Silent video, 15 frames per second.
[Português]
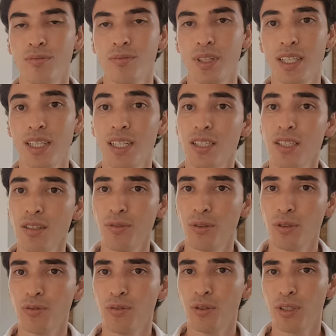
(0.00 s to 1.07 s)
energia
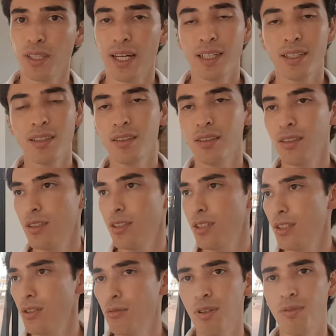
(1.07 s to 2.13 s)
fotovoltaica
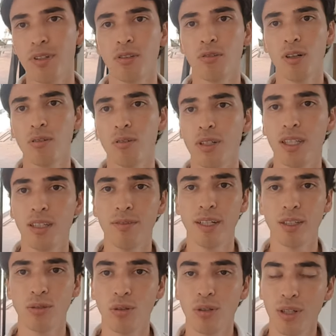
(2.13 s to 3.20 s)
e um eventual
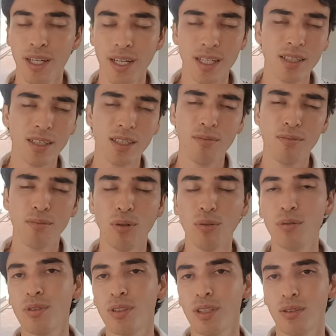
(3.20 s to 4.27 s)
elevador, entre
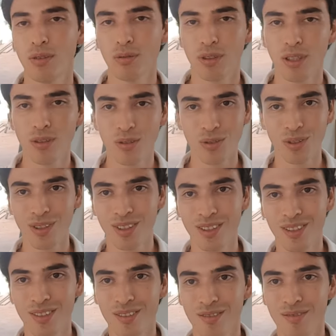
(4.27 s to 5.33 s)
muitas outras coisas.